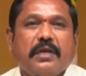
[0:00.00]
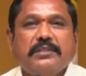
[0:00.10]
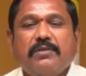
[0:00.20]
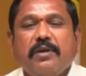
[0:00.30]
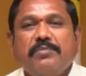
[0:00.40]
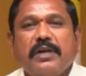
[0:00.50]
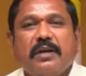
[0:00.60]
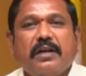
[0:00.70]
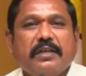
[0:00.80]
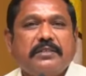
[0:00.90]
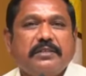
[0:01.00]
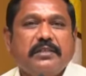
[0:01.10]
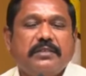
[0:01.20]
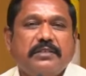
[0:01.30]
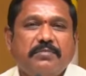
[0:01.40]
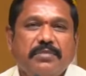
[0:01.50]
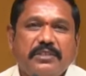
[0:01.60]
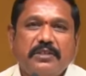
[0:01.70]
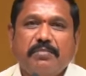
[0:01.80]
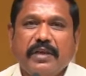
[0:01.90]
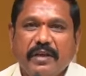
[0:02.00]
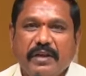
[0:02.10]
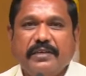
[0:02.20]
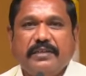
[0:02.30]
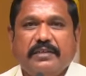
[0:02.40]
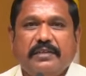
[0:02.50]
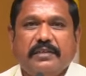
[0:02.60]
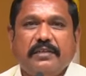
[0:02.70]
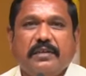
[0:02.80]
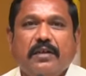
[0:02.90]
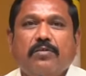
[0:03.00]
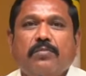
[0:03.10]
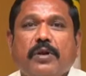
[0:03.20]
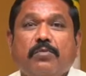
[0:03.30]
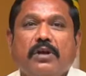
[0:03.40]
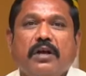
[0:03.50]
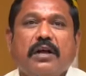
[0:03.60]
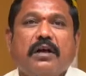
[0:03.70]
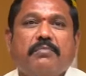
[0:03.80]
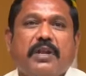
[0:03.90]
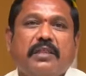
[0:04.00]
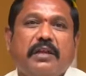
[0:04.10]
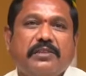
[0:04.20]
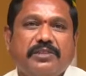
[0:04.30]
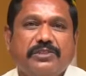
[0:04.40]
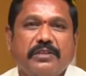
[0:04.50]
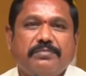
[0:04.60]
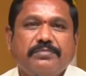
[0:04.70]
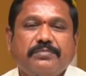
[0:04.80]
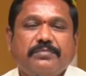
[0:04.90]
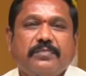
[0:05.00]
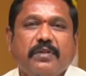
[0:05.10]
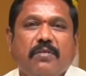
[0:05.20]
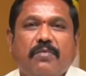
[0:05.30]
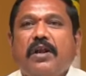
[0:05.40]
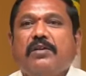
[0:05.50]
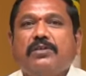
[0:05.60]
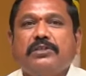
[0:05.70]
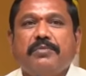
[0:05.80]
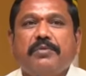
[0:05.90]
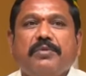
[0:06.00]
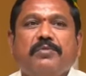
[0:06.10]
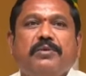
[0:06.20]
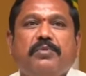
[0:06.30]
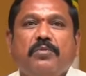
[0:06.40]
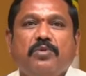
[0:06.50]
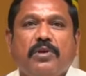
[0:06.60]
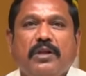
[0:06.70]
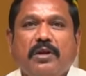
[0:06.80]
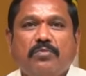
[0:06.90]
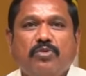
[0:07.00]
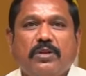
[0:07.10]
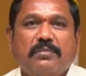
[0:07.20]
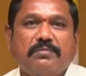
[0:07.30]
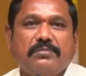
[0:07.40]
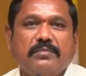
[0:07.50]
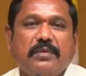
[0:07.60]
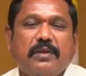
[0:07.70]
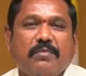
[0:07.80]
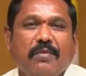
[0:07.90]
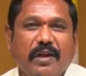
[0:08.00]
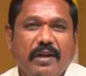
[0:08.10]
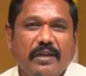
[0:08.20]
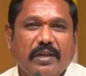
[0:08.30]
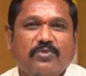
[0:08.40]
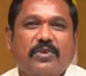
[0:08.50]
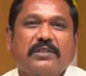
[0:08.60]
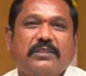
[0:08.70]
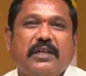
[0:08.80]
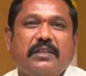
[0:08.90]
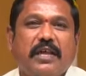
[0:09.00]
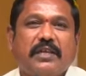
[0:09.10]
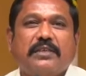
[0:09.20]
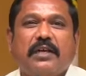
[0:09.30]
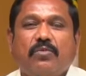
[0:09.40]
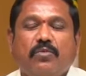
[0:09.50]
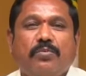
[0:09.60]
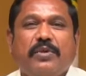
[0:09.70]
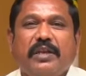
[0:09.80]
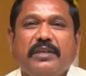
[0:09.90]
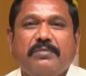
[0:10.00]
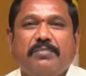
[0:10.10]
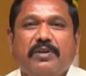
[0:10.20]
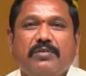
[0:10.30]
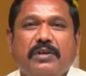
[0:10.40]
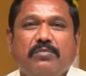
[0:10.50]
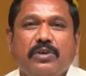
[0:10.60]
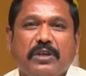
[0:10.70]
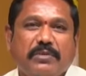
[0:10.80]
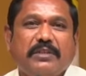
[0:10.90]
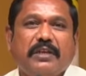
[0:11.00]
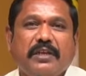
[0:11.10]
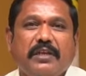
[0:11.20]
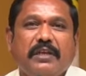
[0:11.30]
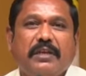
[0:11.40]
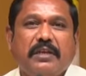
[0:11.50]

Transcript: రాష్ట్ర వ్యాప్తంగా ఎస్సీ ఎస్టీ బీసీ మైనారిటీలకు ప్రముఖంగా ప్రాధాన్యత ఇచ్చాం వాళ్ళ కోసమే మేము ఈ ప్రభుత్వాన్ని నడుపుతున్నాం వాళ్ళే నా శ్వాస ధ్యాస ఊపిరి అని చెప్పినటువంటి ముఖ్యమంత్రి